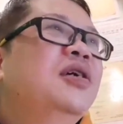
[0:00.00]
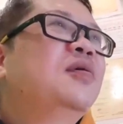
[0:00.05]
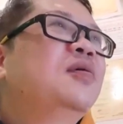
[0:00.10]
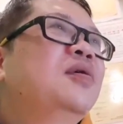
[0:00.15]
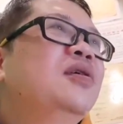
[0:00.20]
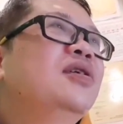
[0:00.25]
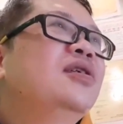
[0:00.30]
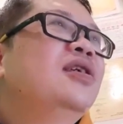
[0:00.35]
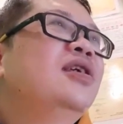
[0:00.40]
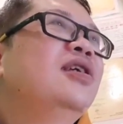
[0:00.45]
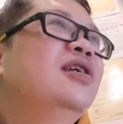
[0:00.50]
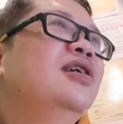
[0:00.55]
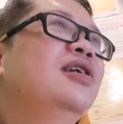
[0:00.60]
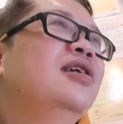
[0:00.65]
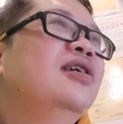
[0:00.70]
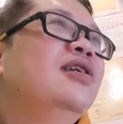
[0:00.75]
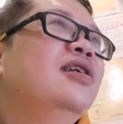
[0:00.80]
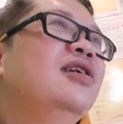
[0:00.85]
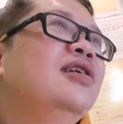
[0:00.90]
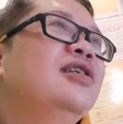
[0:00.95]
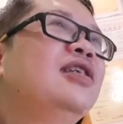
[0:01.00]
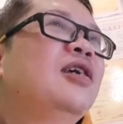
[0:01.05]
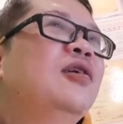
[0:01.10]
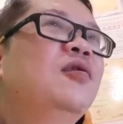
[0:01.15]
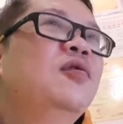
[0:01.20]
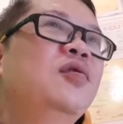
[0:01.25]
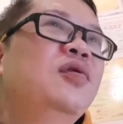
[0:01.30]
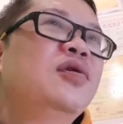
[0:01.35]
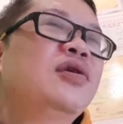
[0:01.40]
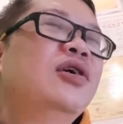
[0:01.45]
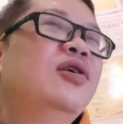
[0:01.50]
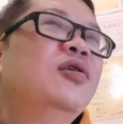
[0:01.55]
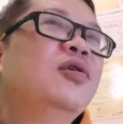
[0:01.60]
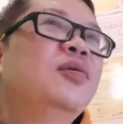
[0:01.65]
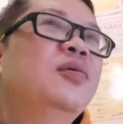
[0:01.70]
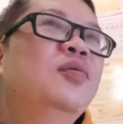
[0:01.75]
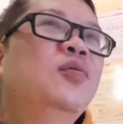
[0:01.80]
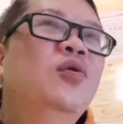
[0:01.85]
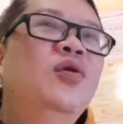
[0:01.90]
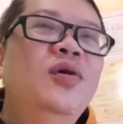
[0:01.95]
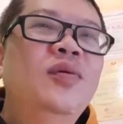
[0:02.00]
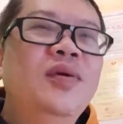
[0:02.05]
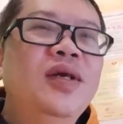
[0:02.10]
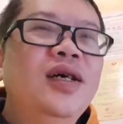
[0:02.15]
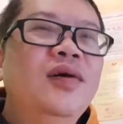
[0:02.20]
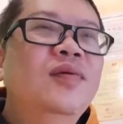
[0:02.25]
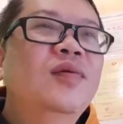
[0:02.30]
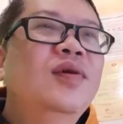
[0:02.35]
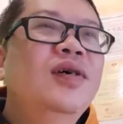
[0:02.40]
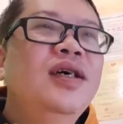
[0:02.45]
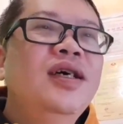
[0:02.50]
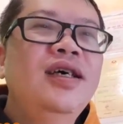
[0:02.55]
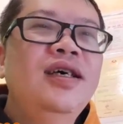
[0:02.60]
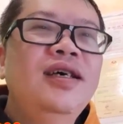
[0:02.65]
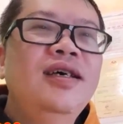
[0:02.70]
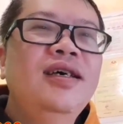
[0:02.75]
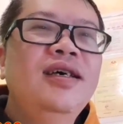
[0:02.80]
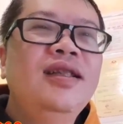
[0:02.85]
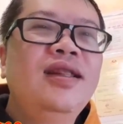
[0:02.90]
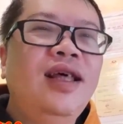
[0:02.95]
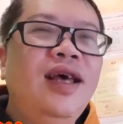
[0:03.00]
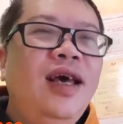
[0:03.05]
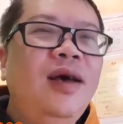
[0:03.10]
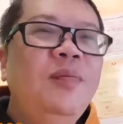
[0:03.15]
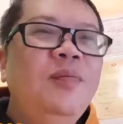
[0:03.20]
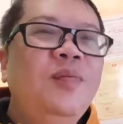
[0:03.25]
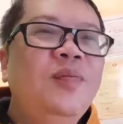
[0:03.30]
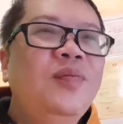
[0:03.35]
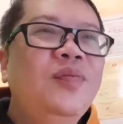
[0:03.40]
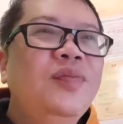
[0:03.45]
không nói gì nữa. Thế sau cậu ấy mua một đống cái tháp,